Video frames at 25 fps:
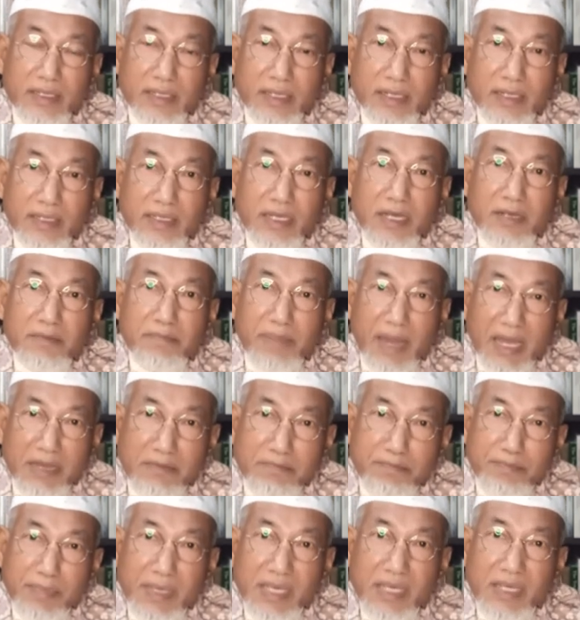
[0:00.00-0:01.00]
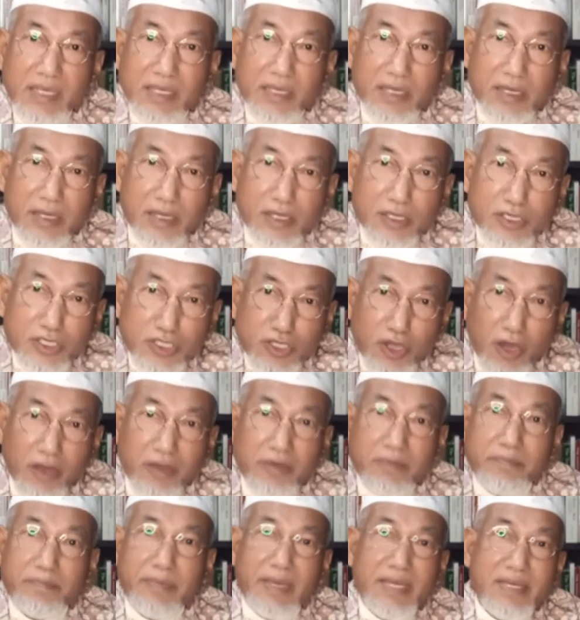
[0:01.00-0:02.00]
ถึง 1,000 ปีหย่อ
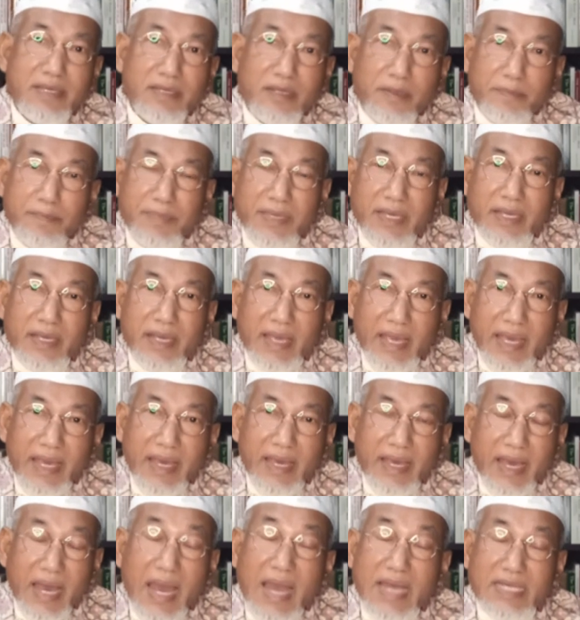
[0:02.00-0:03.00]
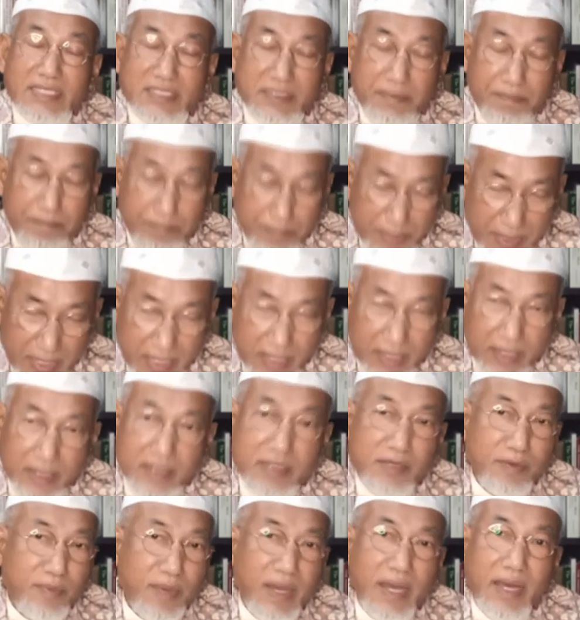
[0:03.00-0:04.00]
นไปก็เพียงแค่50 ปี
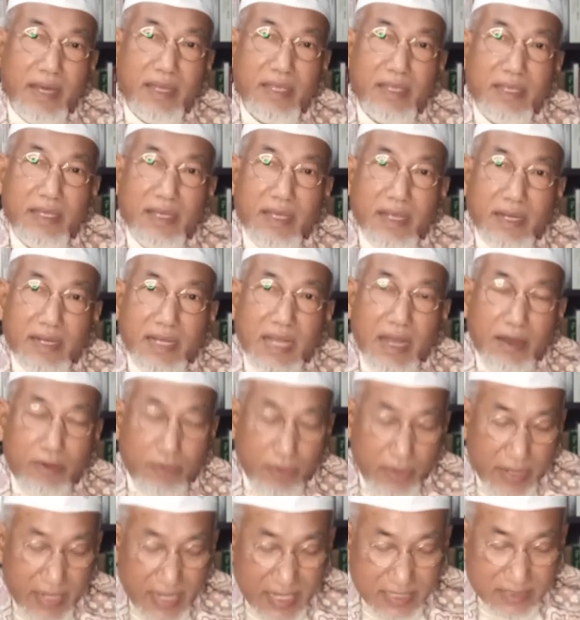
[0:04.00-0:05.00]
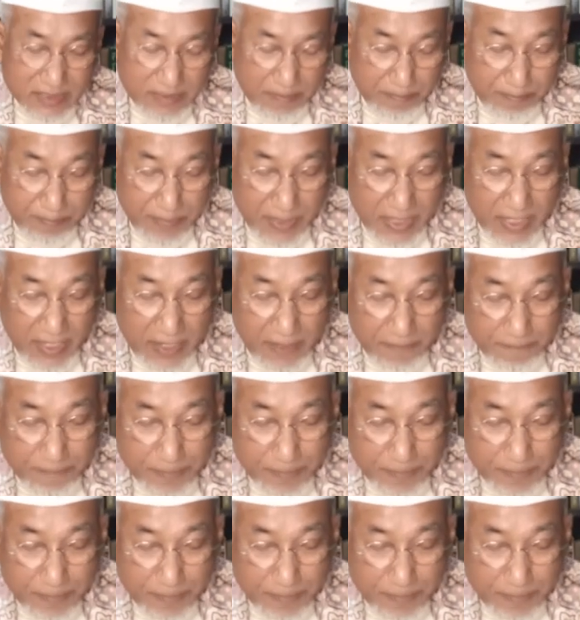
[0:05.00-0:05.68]
หรือว่า 950 ปี